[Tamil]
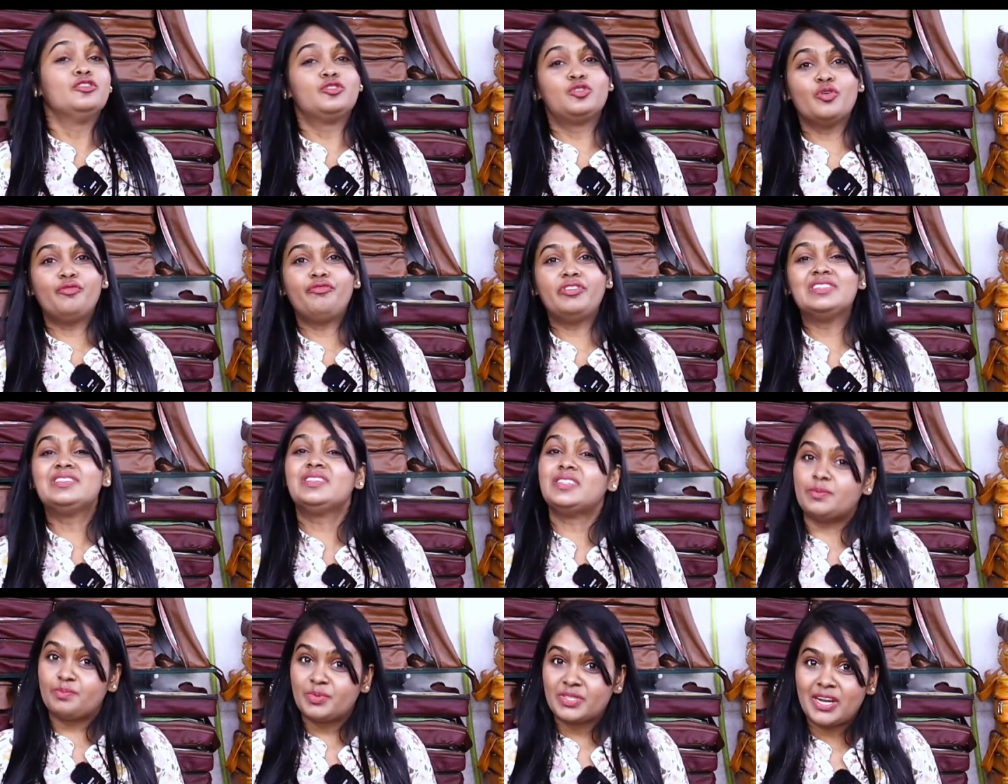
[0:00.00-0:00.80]
ஸோ
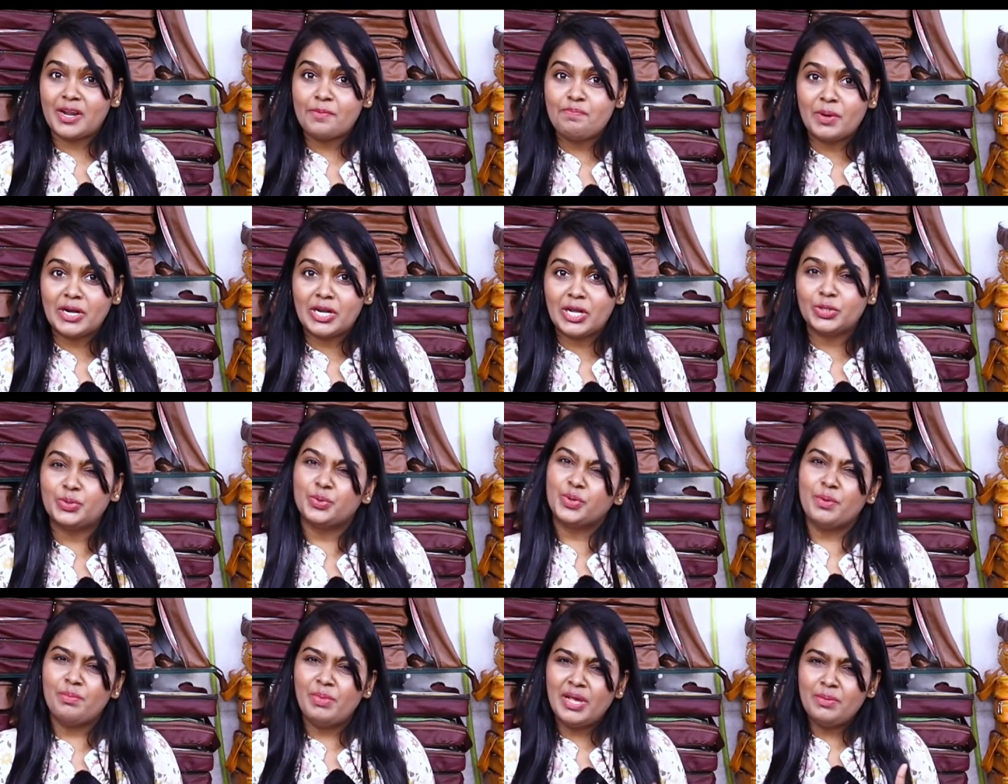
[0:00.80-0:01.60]
ஃப்ரெண்ட்ஸ் சப்ஸ்கிரைப்
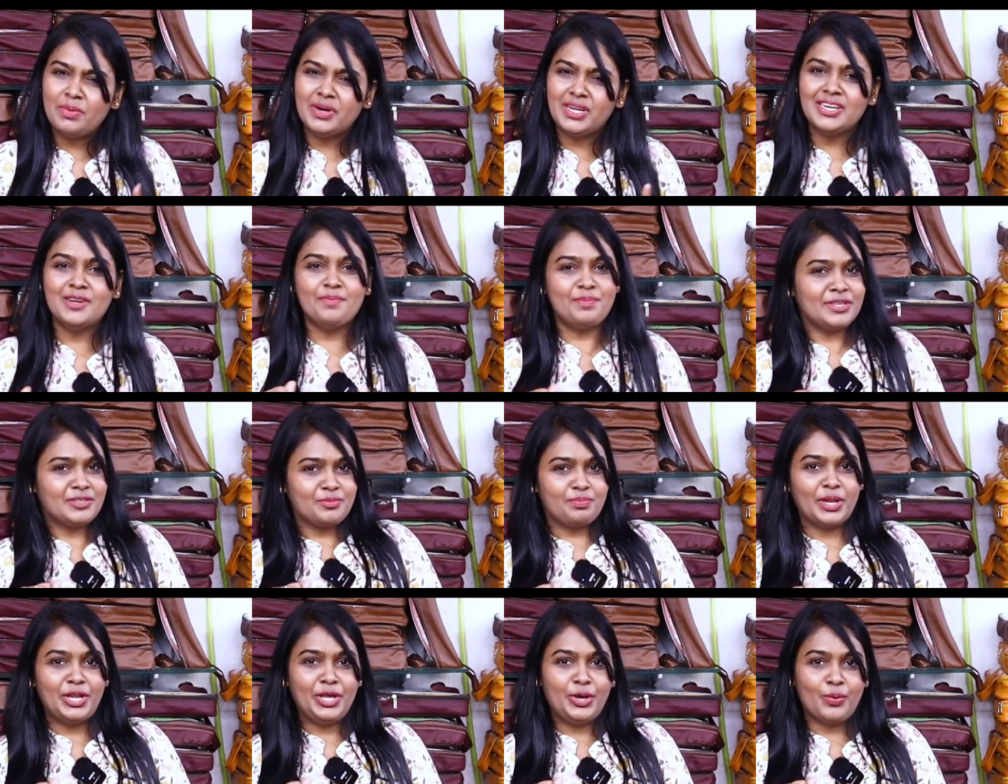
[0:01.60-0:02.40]
பண்ணாதவங்க பெல் பட்டனை
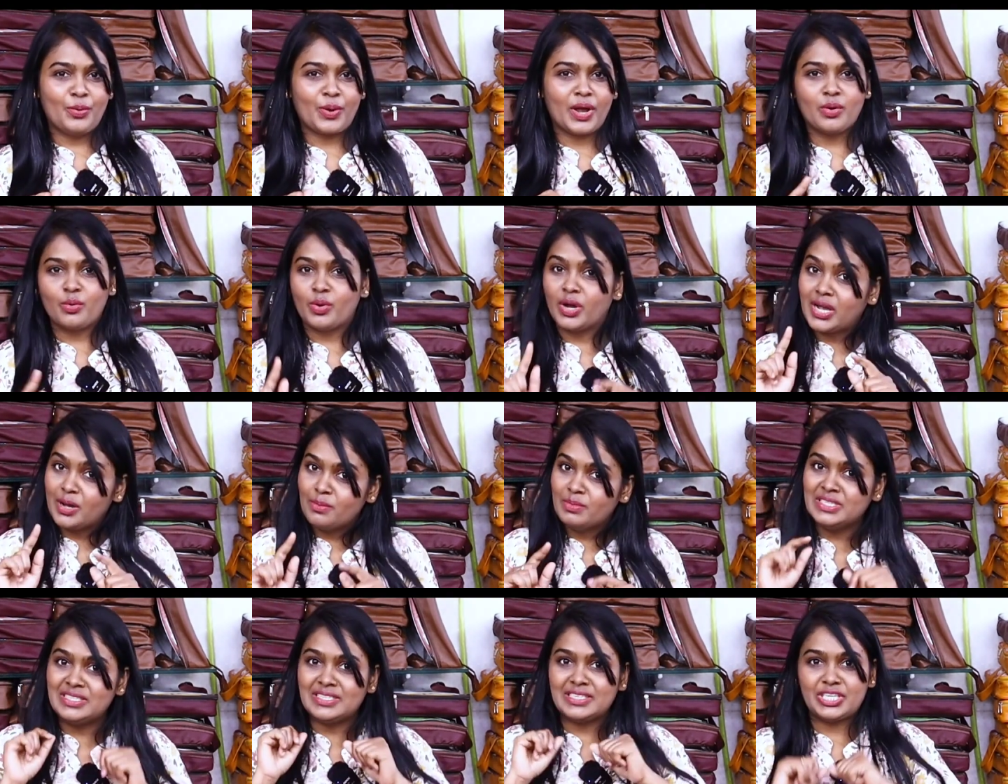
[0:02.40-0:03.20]
ப்ரெஸ் பண்ணிக்கோங்க உங்கள்
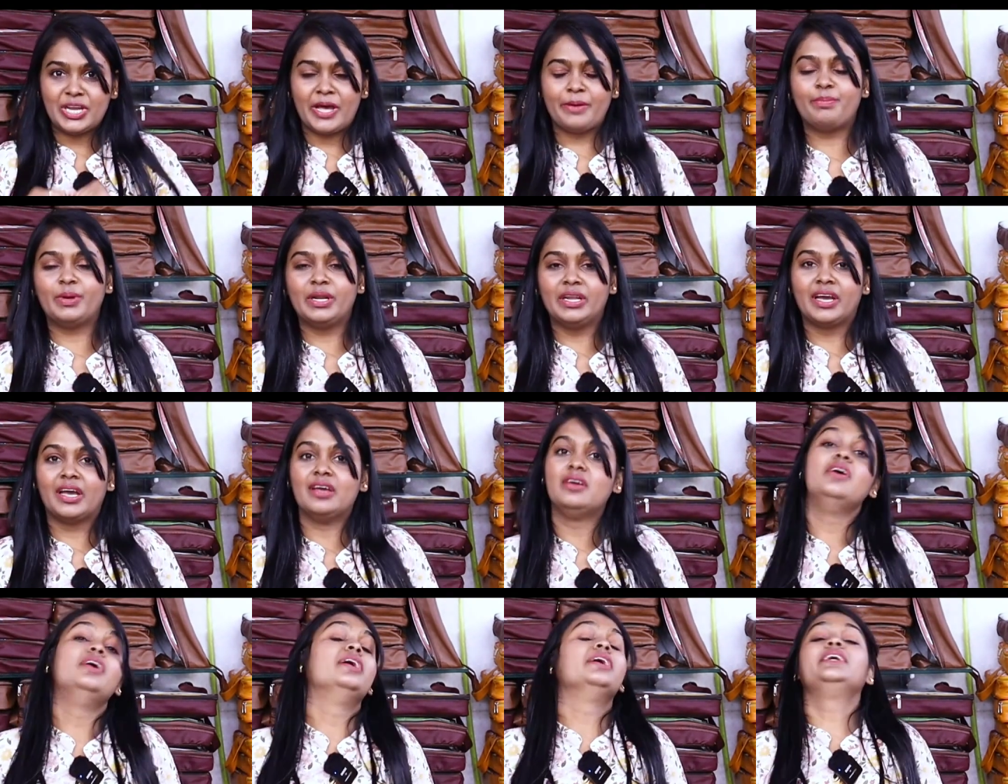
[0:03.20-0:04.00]
கமெண்ட்ஸை ஷேர்
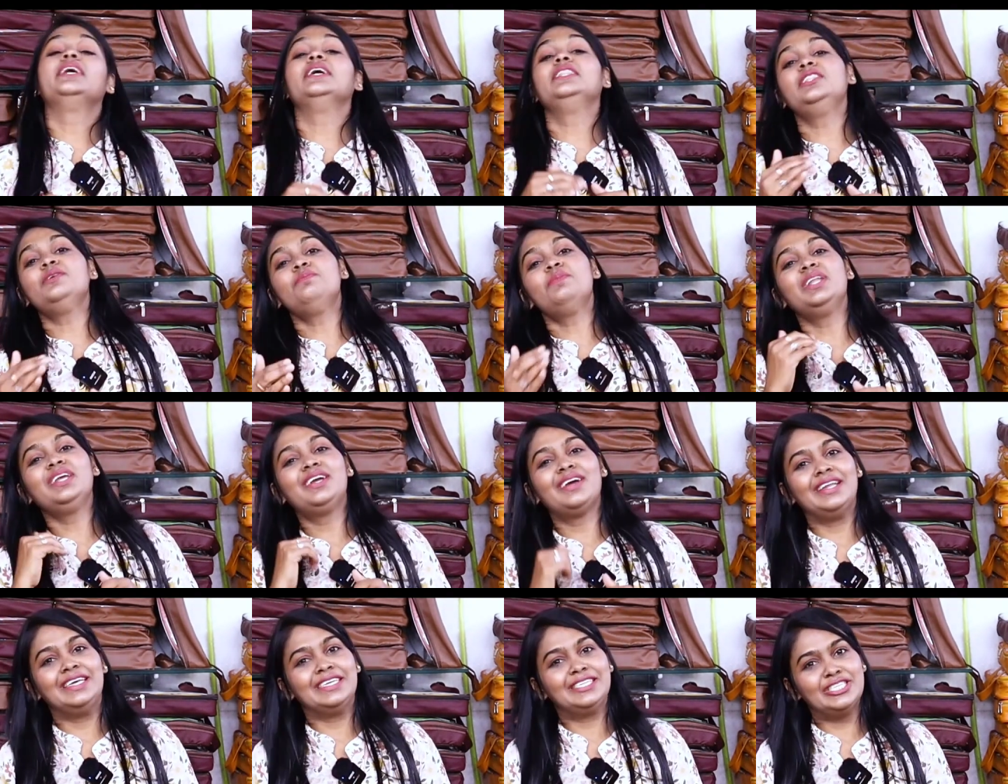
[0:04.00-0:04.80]
பண்ணுங்கள் எந்த
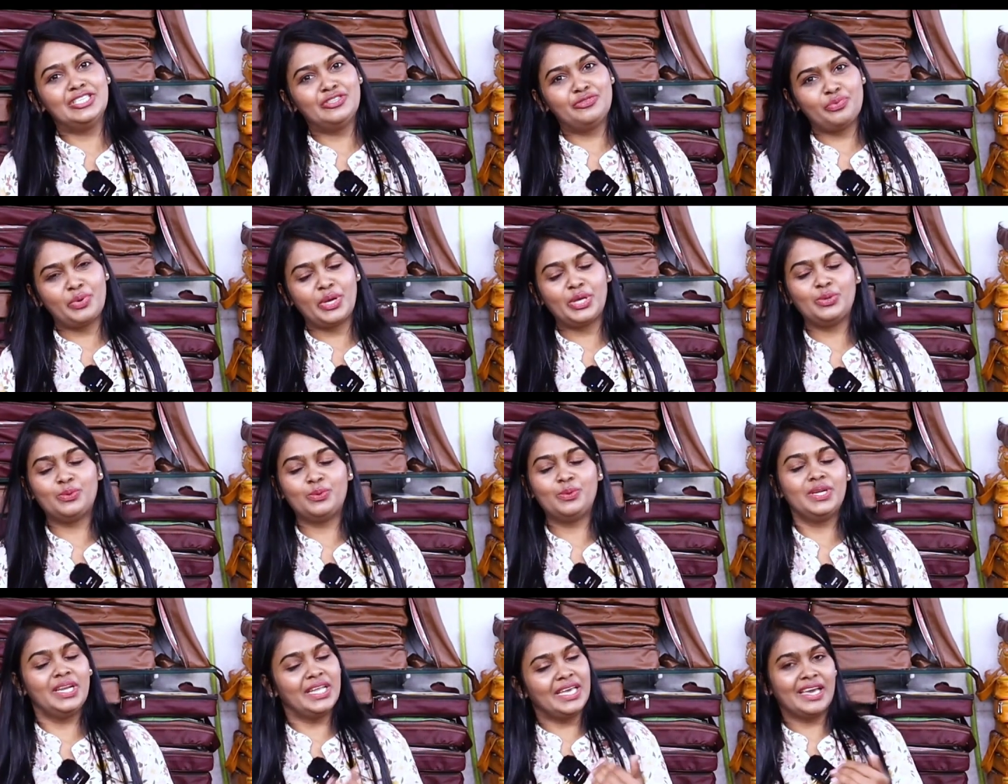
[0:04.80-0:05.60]
மாதிரி கலெக்ஷன்ஸ்
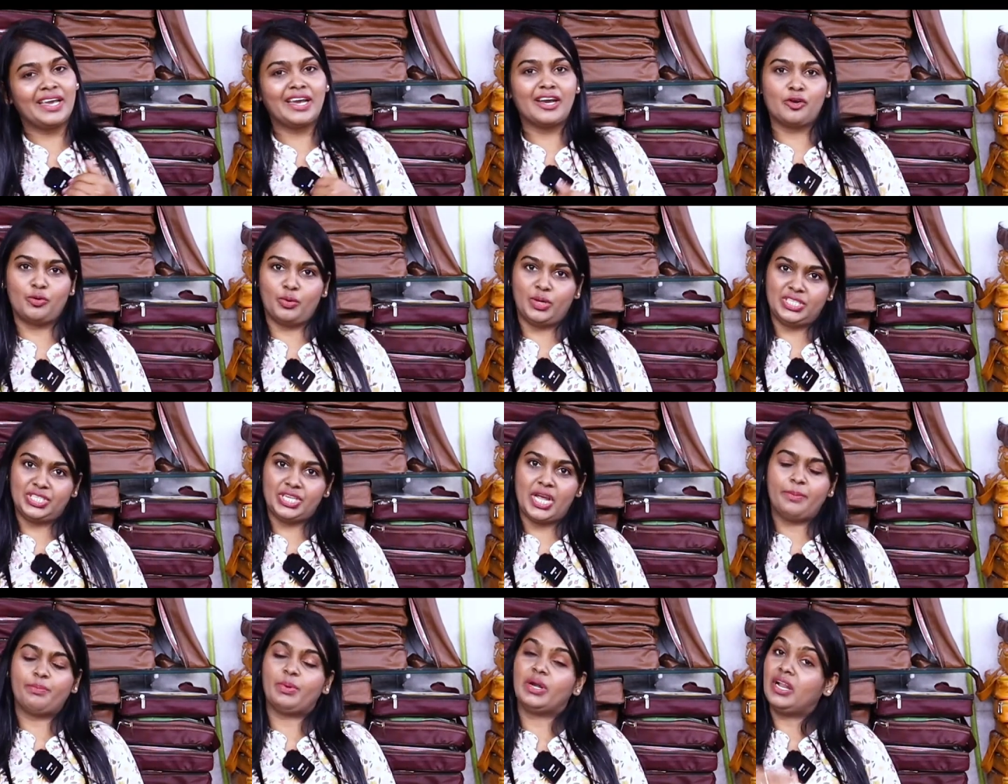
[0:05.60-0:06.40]
வேணும்னு நீங்கள் எங்கள் கூட்டி
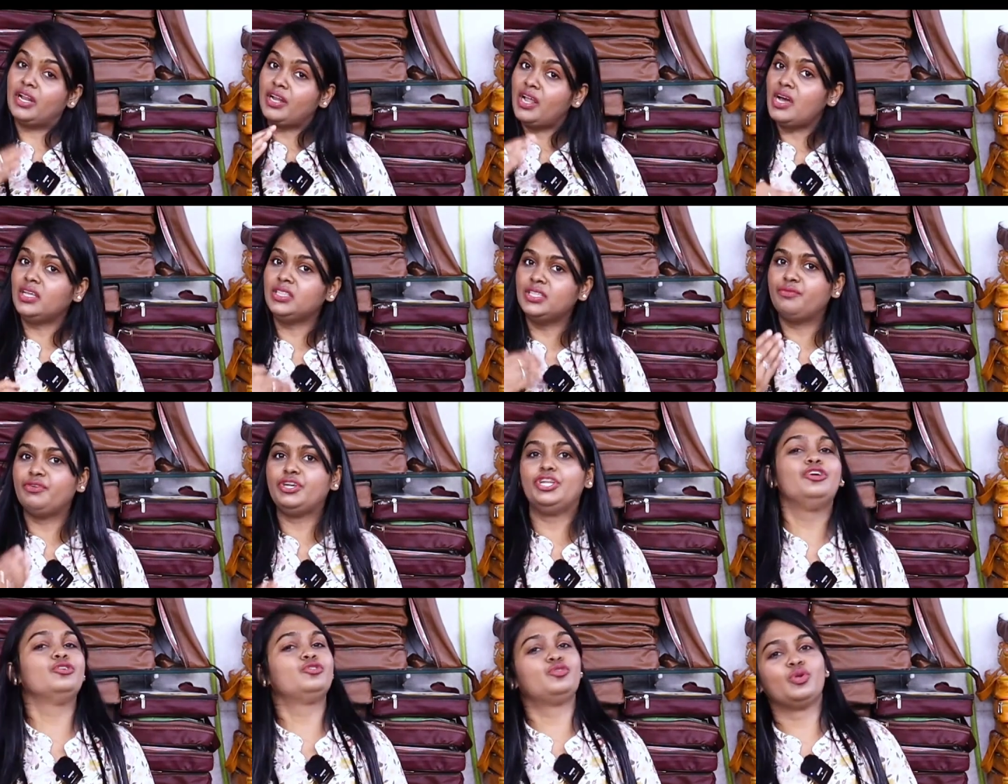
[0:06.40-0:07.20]
ஷேர் பண்ணலன்னா அந்த
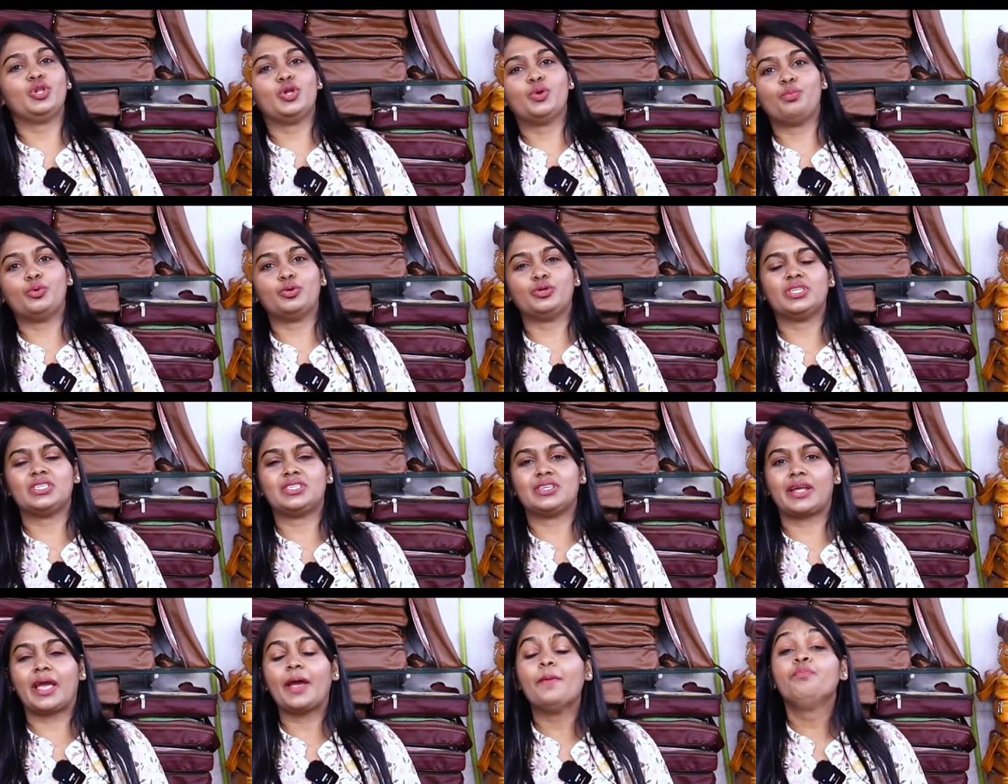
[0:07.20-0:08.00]
வீடியோஸ் உங்களுக்கு
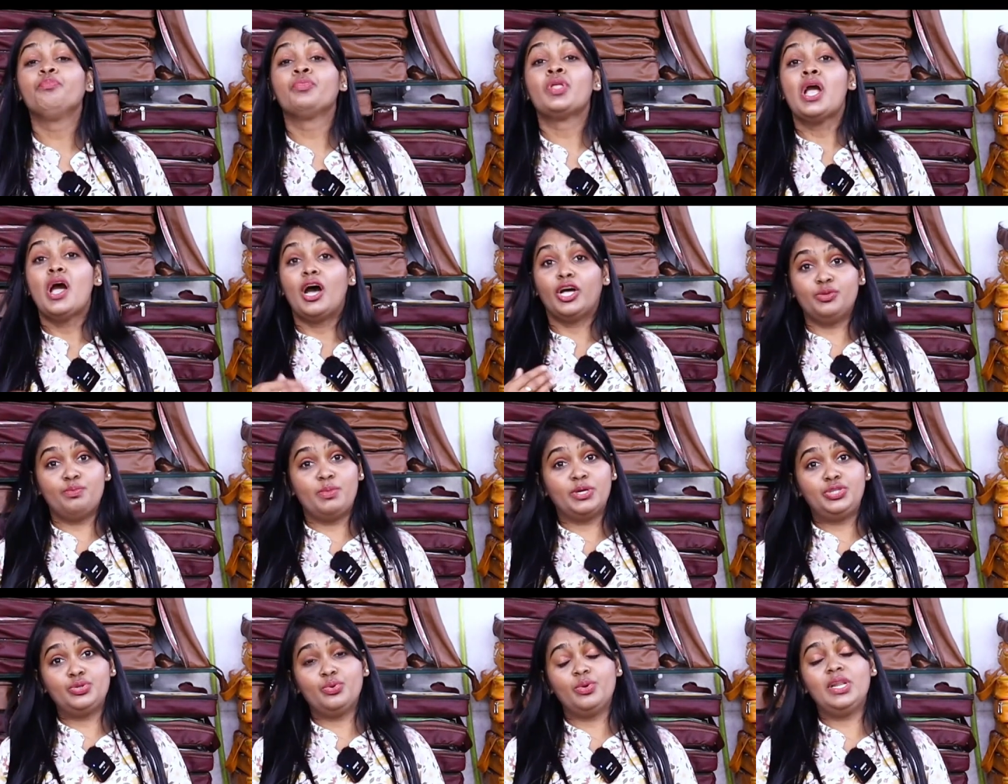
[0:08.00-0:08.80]
போட்டுட்ருக்கேன் அது
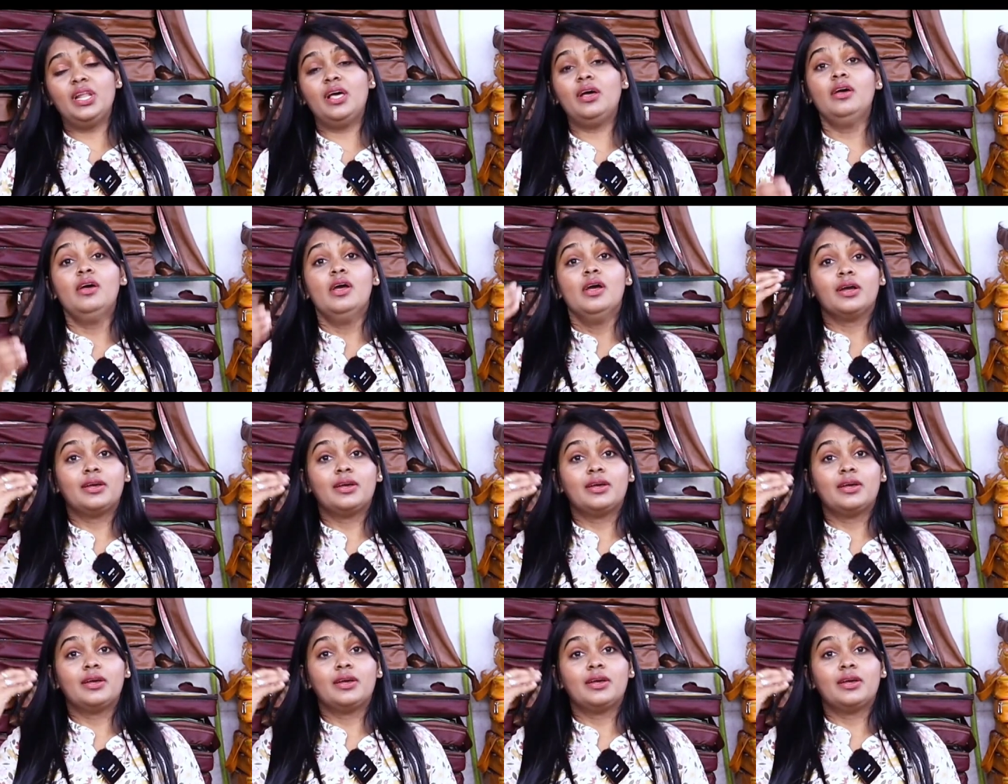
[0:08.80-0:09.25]
மட்டும் இல்லை